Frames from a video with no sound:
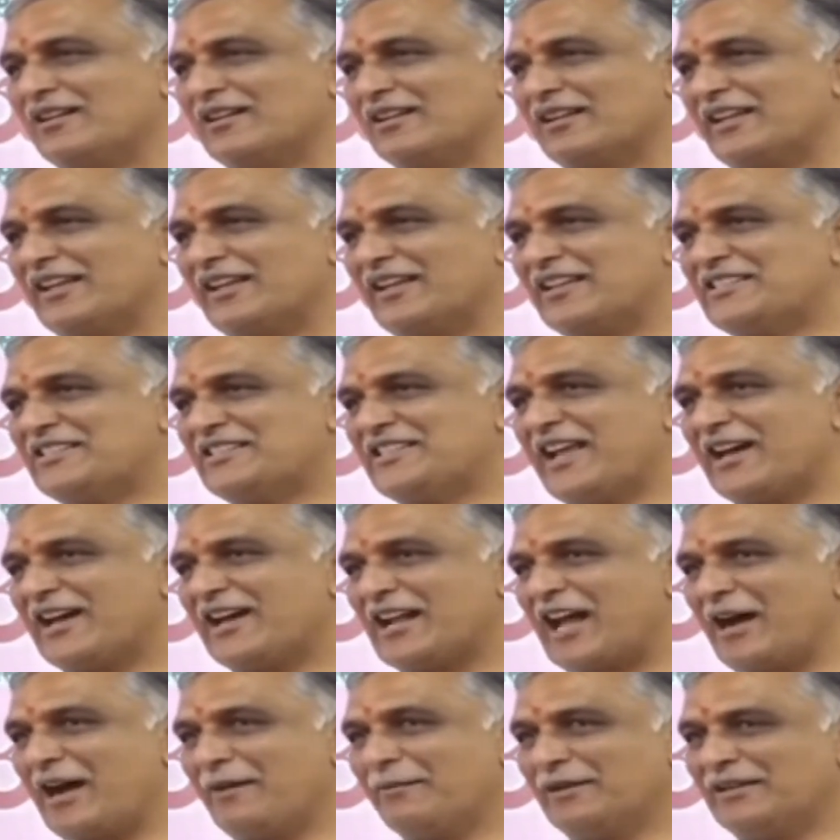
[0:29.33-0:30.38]

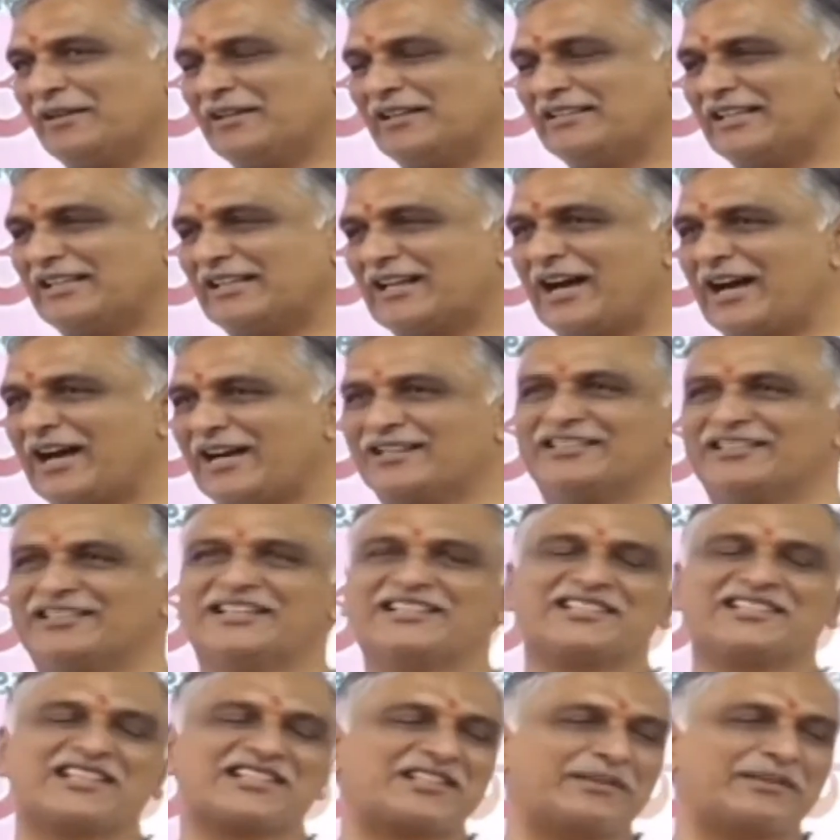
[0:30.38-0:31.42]
కేసీఆర్ ఆమరణ నిరాహార
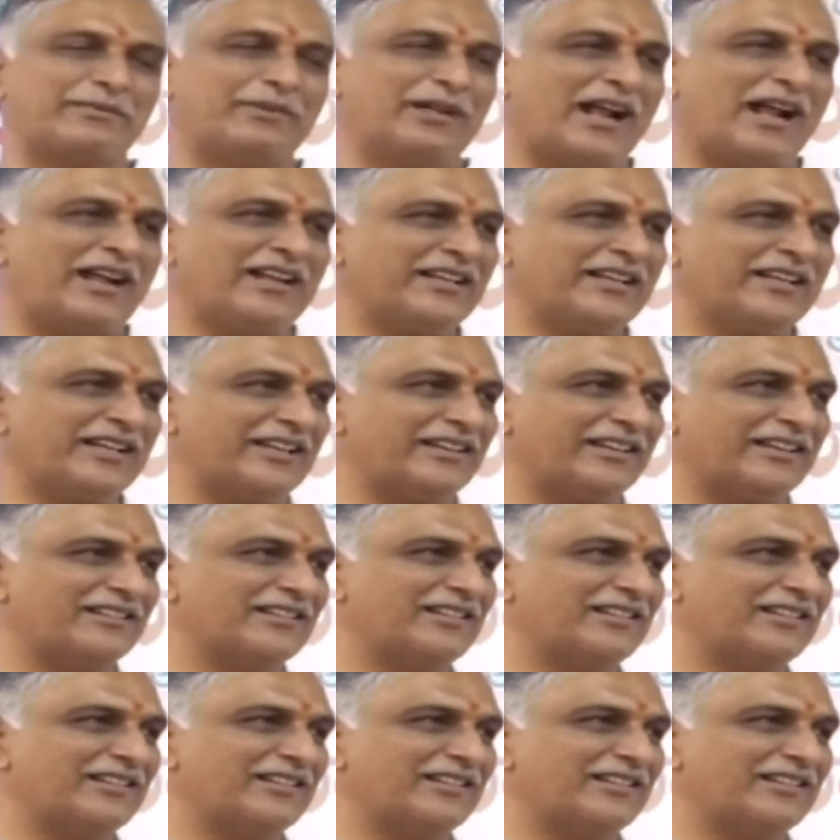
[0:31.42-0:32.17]
దీక్ష శిబిరానికి